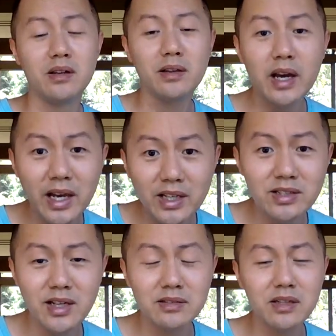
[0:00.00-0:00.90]
这个黑
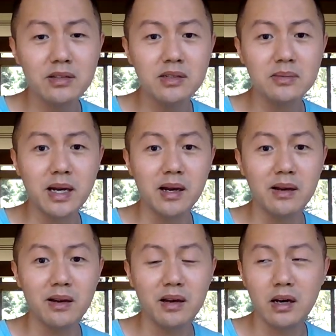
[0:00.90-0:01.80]
箱政治嘛。
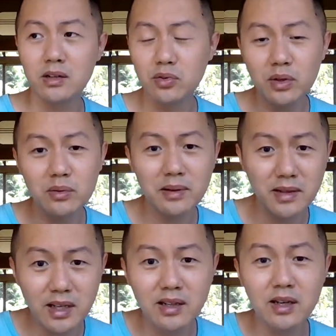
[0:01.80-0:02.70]
啊，所以这个
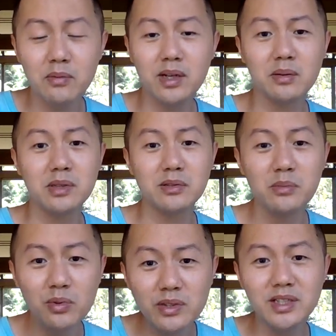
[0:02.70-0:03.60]
天天为什么这
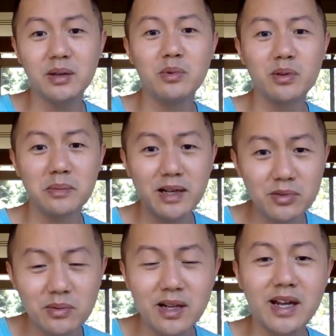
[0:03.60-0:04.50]
么多节目的话，
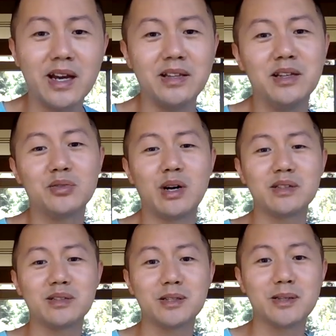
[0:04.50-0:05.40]
中南海听
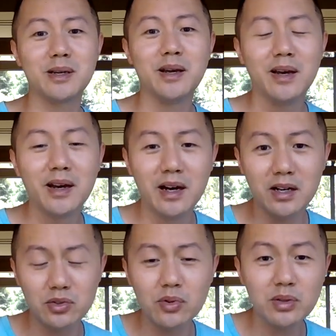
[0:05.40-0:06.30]
床师
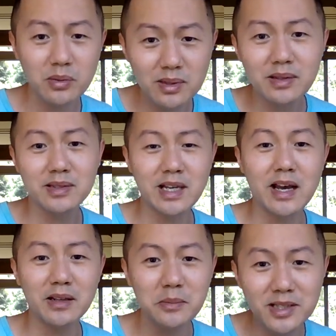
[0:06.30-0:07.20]
啊？所以说，我这
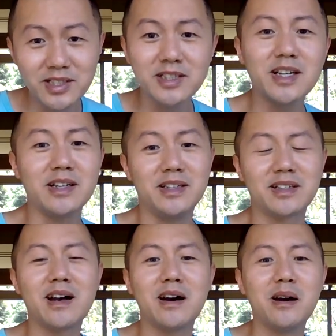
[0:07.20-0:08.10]
拆这么习下礼
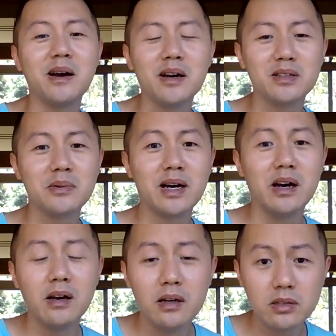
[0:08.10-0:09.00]
上是吧？
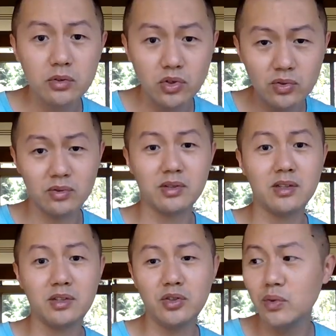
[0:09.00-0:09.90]
就就
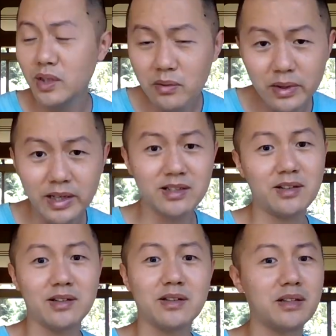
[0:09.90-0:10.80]
就就因为
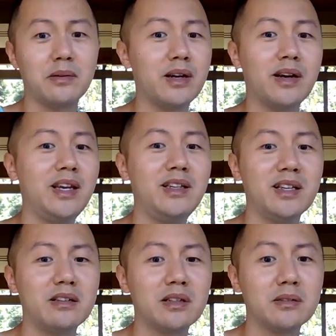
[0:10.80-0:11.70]
这个这个黑
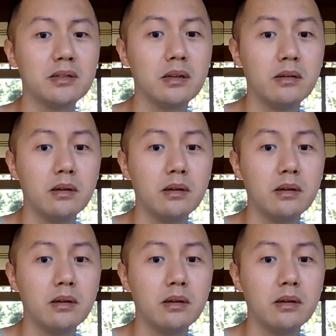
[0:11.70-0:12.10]
箱政治，